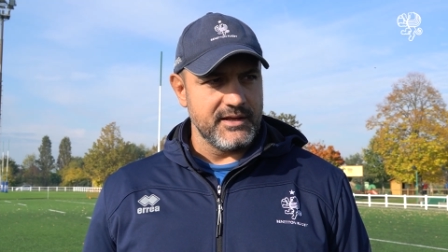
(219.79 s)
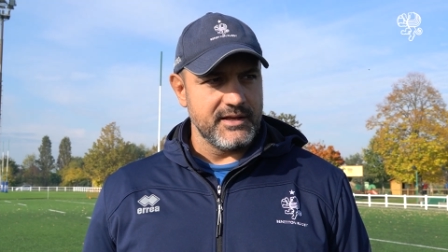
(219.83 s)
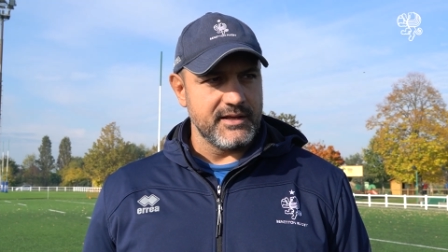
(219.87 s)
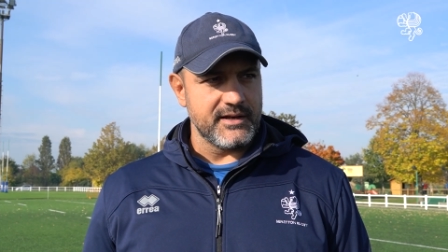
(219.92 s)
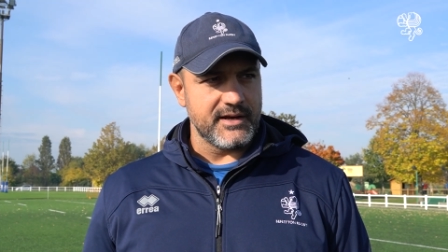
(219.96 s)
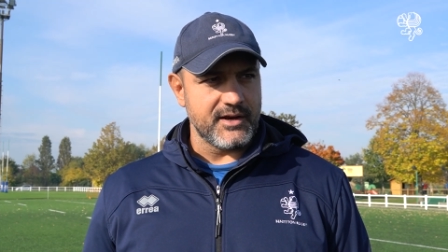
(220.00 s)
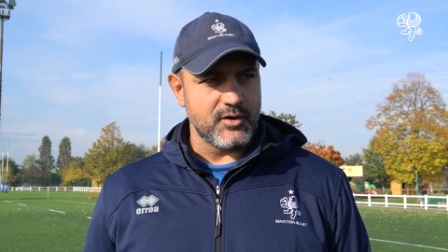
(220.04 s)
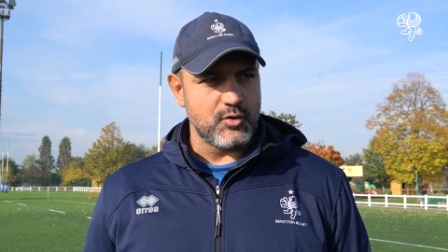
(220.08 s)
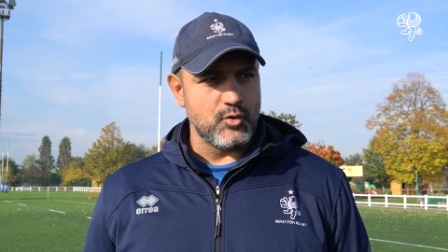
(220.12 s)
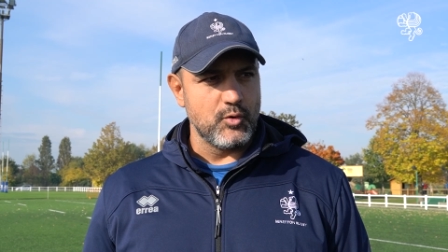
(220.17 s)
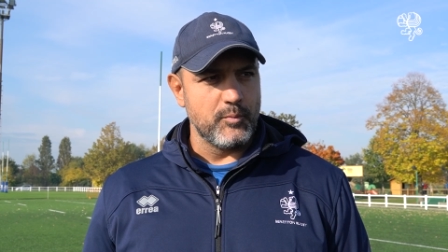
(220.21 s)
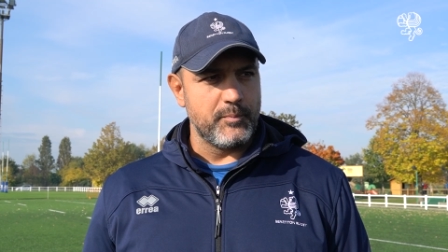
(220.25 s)
il,
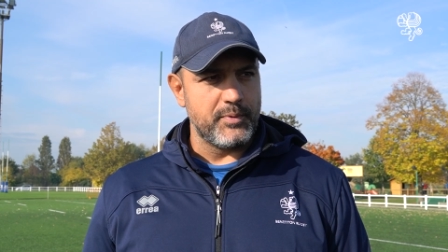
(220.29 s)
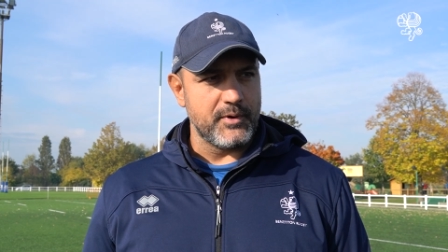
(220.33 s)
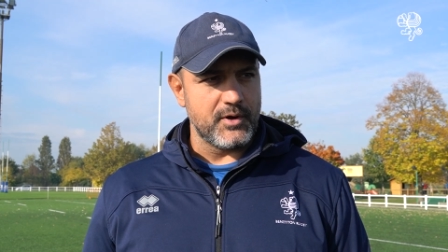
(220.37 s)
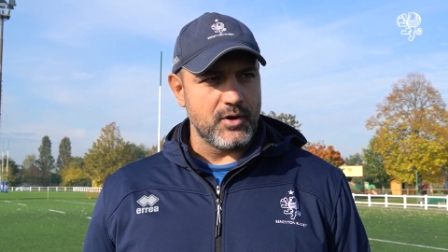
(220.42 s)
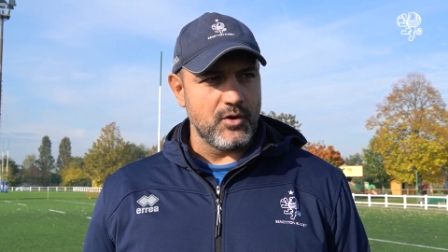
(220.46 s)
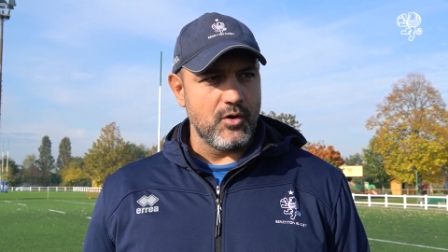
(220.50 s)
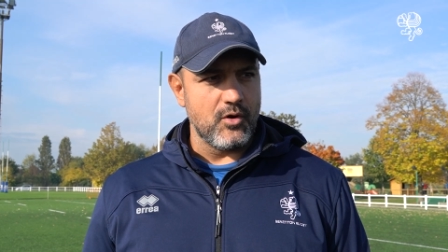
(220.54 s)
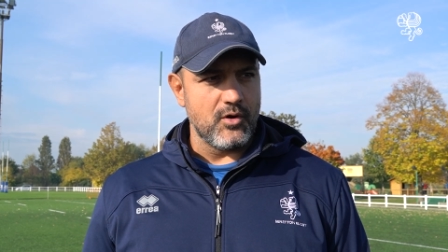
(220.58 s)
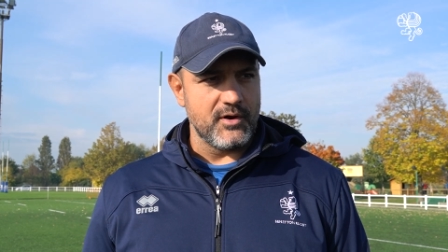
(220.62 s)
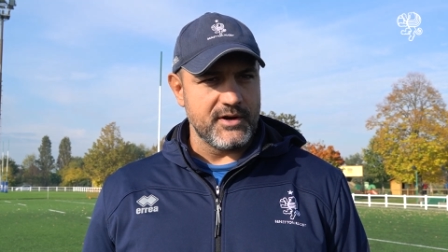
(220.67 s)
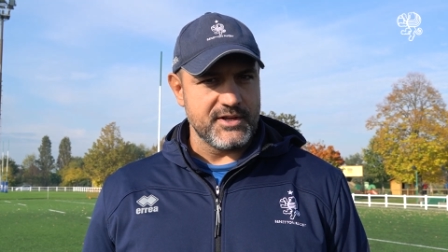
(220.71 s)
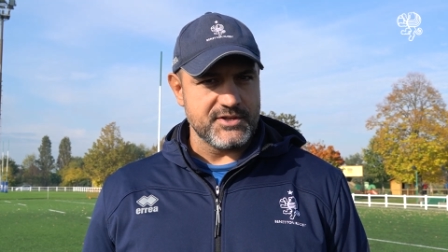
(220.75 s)

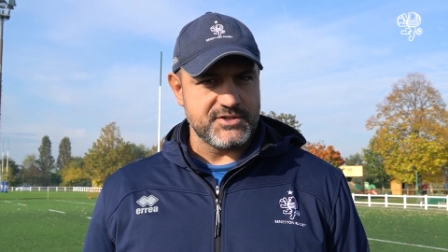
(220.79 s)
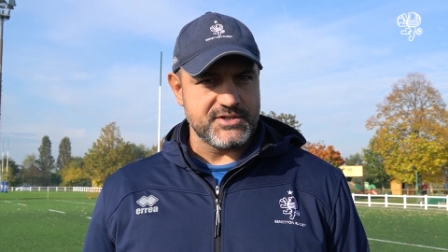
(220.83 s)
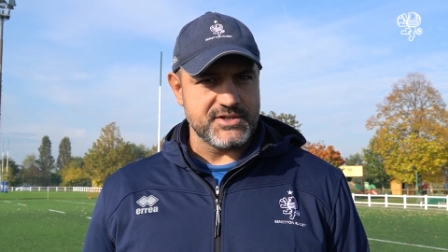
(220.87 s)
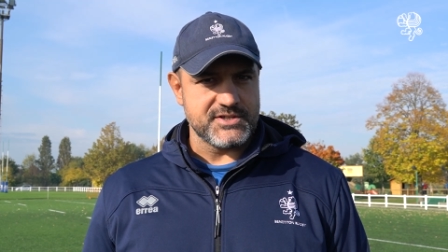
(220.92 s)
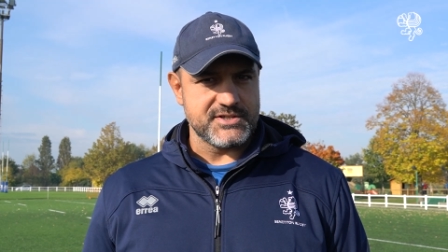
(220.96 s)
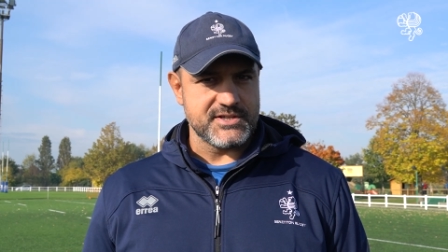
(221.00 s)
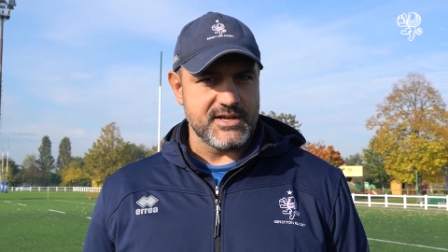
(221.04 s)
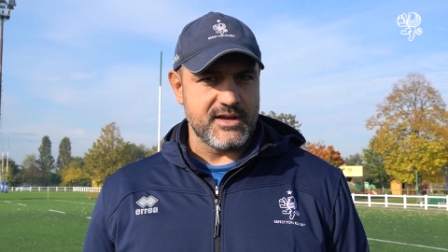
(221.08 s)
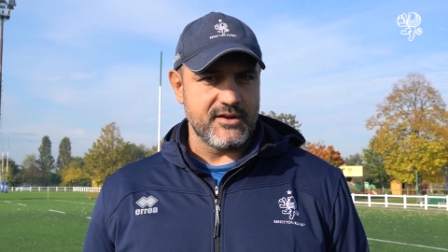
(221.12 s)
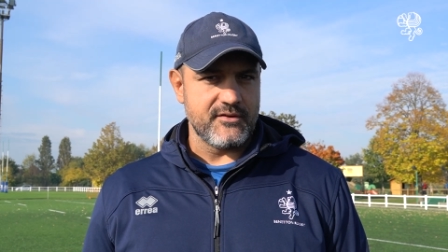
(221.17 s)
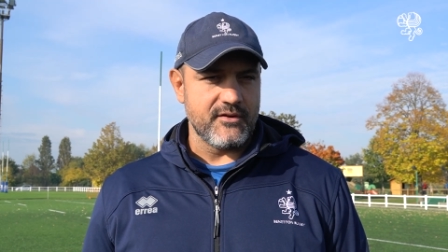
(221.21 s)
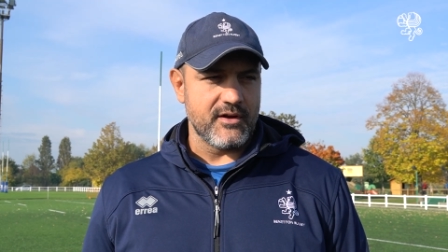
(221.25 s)
recupero
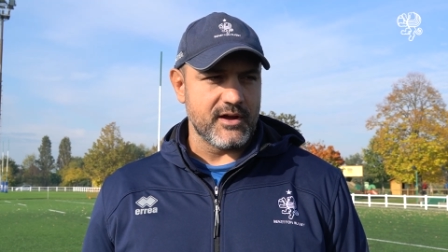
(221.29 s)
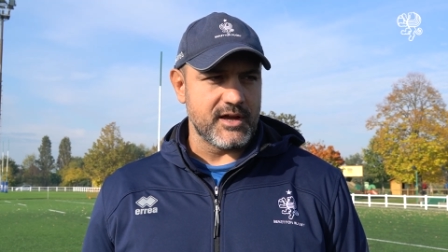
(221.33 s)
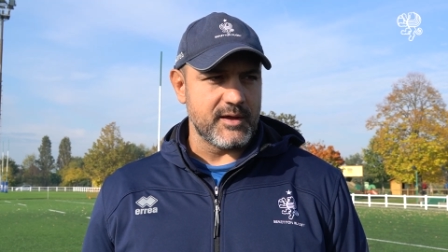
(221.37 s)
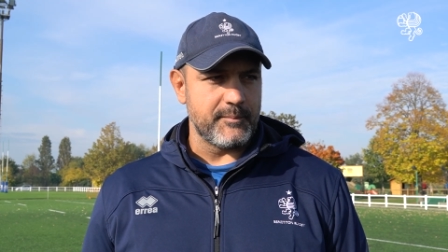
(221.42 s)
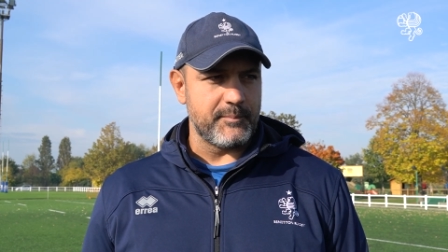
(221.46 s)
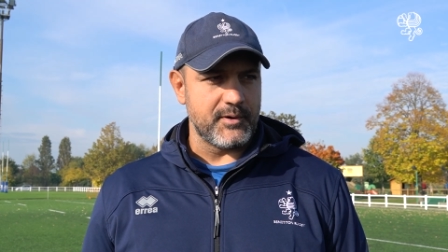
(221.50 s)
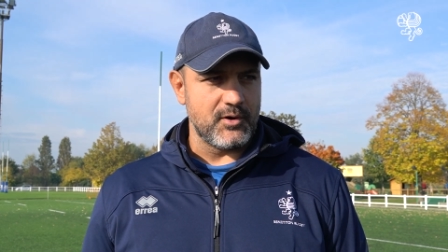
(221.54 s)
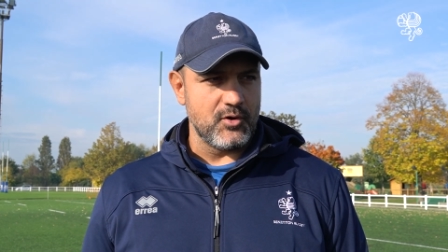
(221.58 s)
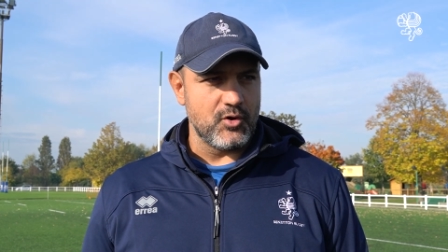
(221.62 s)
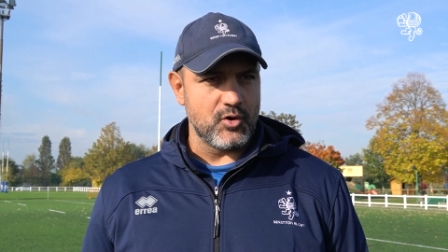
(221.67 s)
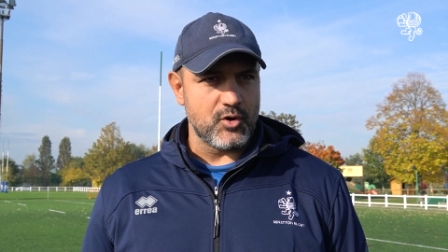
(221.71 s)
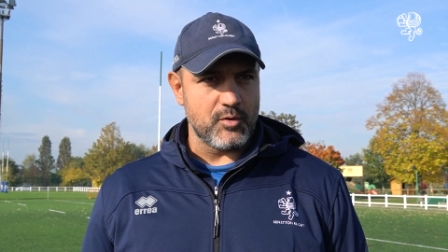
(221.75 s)
necessario anche
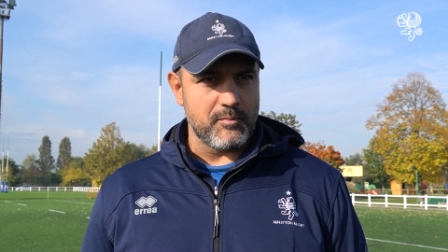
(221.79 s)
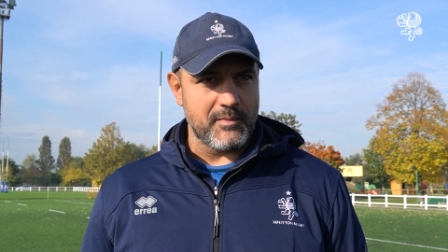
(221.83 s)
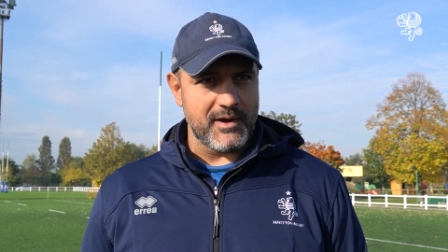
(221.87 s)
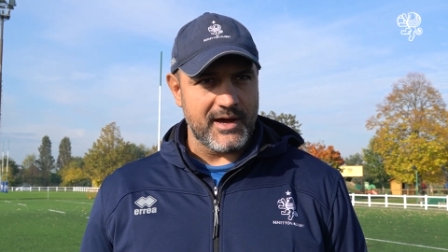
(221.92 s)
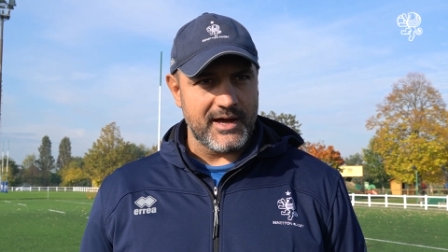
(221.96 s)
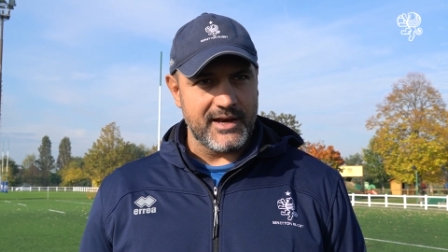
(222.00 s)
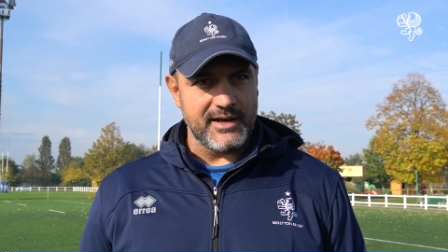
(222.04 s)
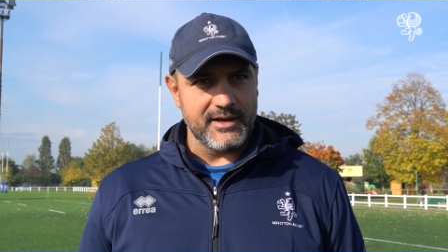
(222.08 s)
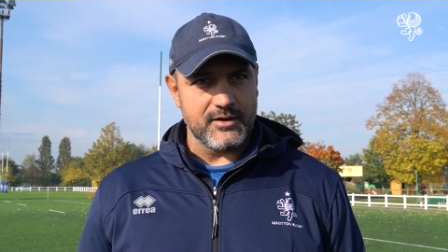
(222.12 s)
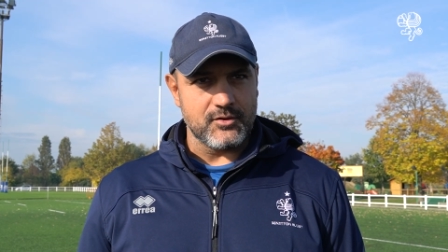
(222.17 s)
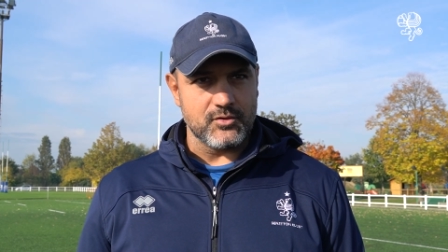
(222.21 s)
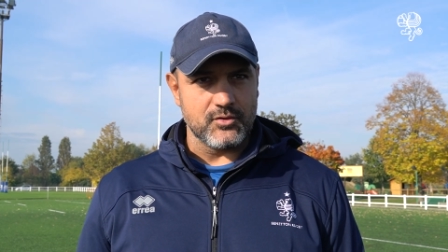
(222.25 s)
per loro
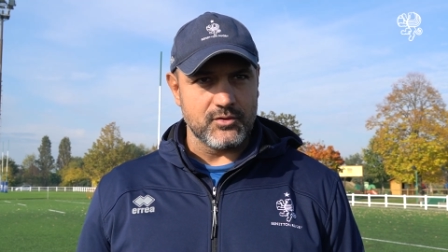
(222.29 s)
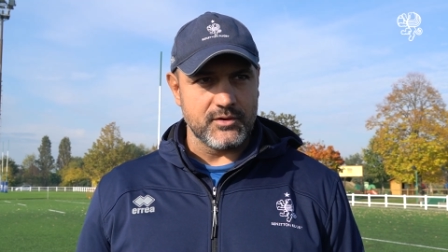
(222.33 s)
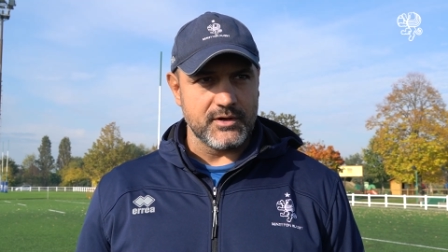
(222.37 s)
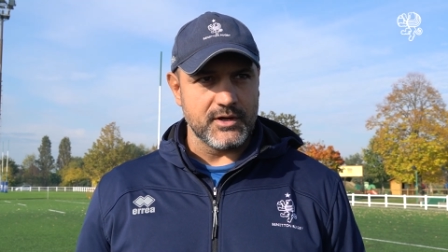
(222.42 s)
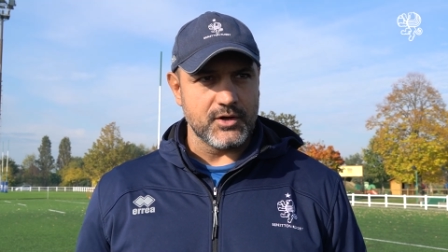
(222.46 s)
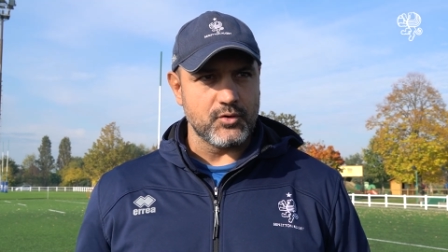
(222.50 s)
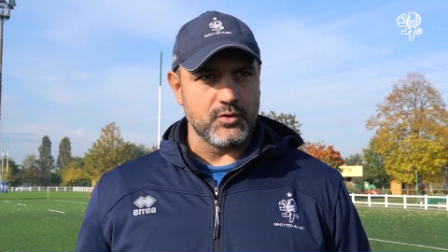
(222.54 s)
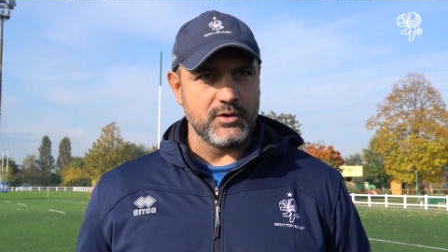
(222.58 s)
magari con,